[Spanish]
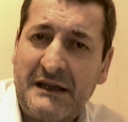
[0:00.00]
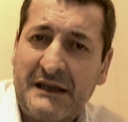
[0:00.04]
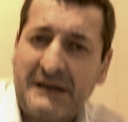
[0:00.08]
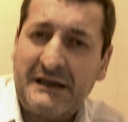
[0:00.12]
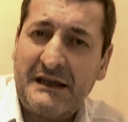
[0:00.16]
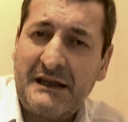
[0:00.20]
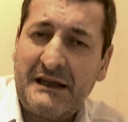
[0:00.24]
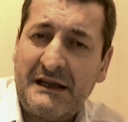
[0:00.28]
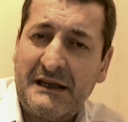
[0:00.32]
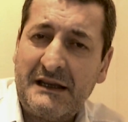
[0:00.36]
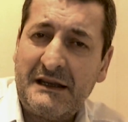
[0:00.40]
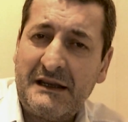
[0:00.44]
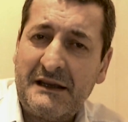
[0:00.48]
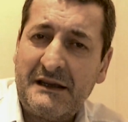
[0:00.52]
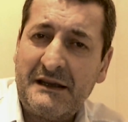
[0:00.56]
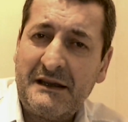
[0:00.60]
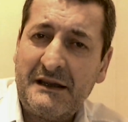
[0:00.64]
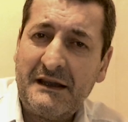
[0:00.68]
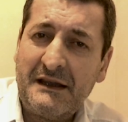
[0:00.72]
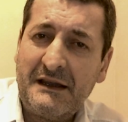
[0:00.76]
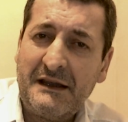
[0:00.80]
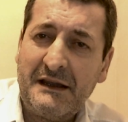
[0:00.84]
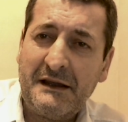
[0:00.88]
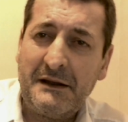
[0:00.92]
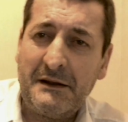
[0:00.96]
eh,
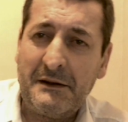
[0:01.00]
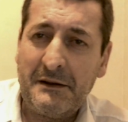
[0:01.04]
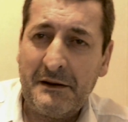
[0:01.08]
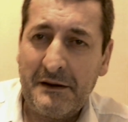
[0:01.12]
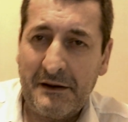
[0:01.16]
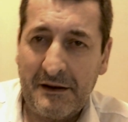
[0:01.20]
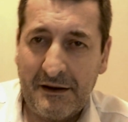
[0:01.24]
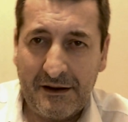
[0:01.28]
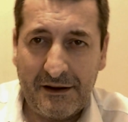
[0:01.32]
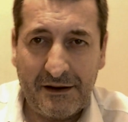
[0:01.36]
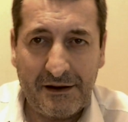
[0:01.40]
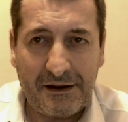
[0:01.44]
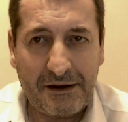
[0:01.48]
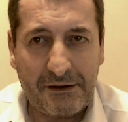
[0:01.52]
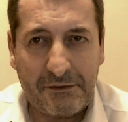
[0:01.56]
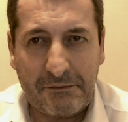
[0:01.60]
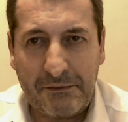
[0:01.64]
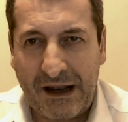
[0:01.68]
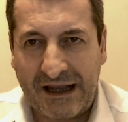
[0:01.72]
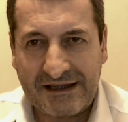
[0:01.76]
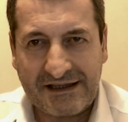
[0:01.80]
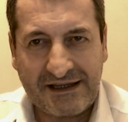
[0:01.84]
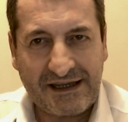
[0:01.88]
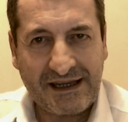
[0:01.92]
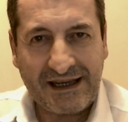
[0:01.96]
eh,
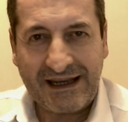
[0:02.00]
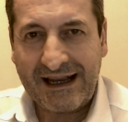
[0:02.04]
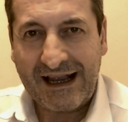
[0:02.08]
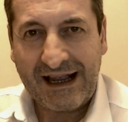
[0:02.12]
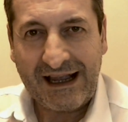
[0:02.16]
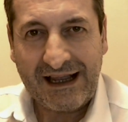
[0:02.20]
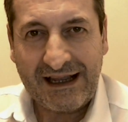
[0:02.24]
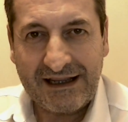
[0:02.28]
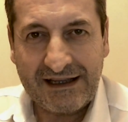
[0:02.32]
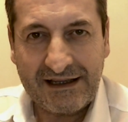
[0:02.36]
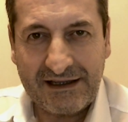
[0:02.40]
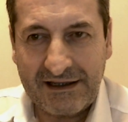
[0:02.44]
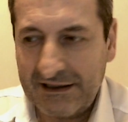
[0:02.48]
básica